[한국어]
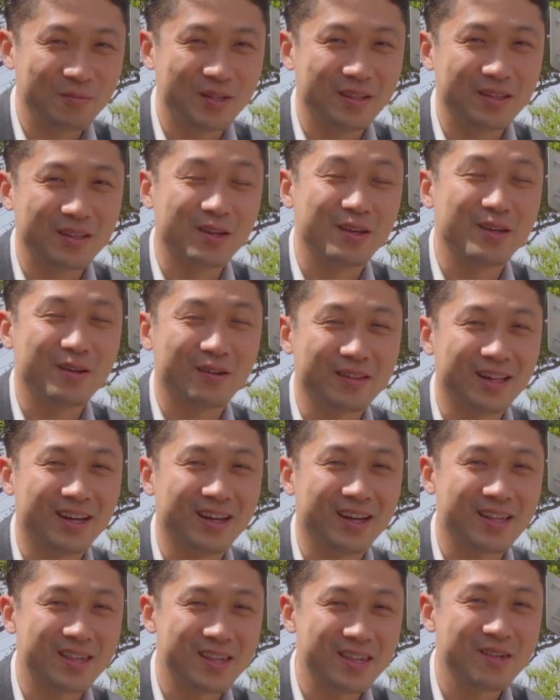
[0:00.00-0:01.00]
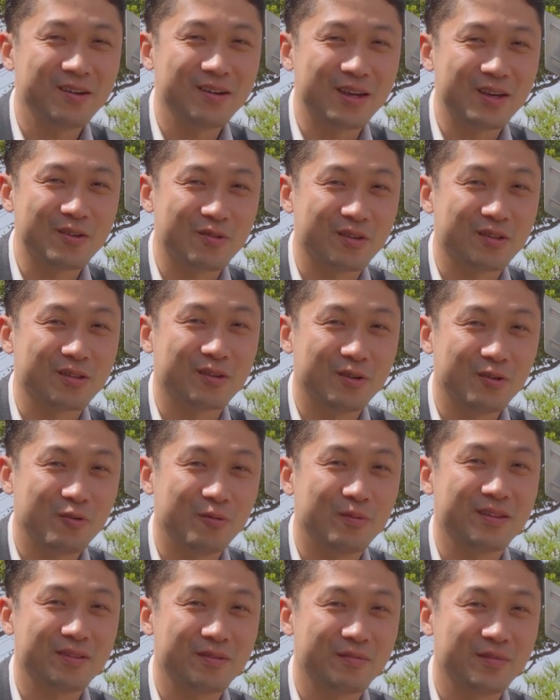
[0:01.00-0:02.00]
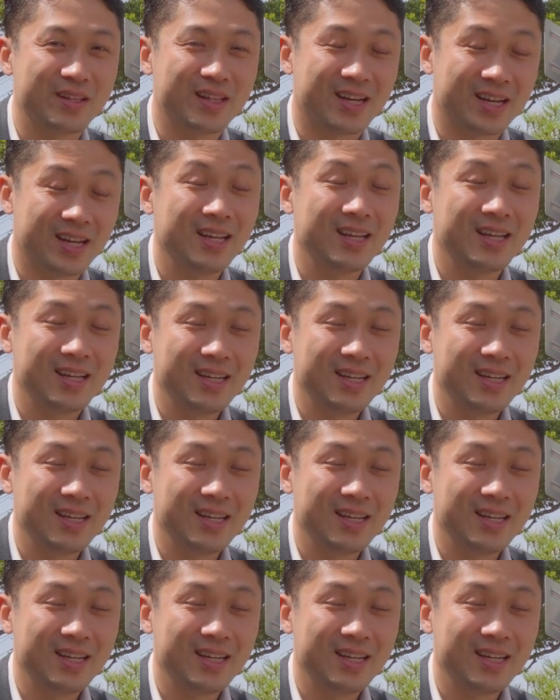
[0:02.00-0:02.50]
아무튼 저희 영상 시청해 주셔서 고맙습니다